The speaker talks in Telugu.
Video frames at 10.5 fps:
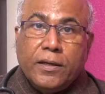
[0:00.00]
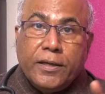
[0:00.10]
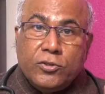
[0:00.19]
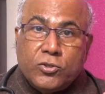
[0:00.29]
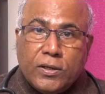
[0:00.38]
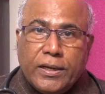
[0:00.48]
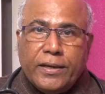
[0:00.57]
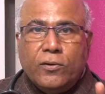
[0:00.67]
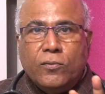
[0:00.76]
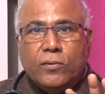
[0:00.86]

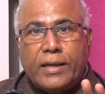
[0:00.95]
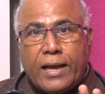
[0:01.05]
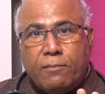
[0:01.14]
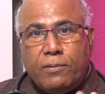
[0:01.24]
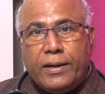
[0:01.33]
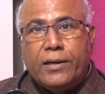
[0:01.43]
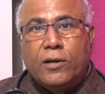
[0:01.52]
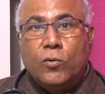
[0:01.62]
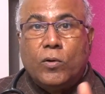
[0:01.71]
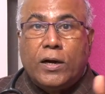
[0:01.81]
ఇన్సులిన్ను
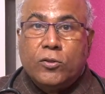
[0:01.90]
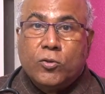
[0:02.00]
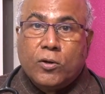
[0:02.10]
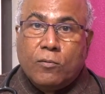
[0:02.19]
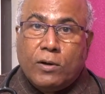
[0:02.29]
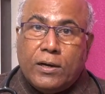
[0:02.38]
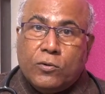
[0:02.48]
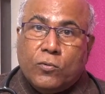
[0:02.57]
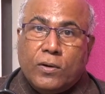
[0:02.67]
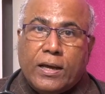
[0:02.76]
ట్యాబ్లెట్లు వాడుతున్న
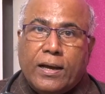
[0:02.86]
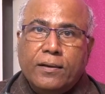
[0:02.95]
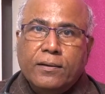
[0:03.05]
వాళ్ళు కూడా